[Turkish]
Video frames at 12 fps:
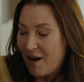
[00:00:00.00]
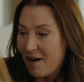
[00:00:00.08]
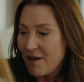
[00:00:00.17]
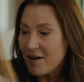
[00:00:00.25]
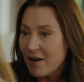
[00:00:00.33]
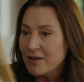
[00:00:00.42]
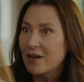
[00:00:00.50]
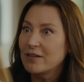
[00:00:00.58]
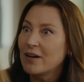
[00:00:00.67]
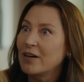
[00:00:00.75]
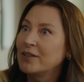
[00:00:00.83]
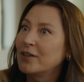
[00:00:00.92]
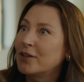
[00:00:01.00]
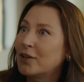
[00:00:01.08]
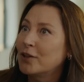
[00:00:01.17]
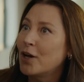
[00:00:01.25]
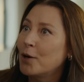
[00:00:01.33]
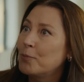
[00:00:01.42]
Ay ay ay ay ne
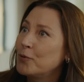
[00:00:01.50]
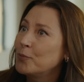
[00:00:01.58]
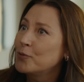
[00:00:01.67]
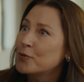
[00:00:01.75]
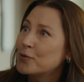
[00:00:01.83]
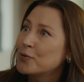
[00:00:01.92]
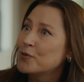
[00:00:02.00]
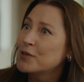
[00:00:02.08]
kadar büyümüşsün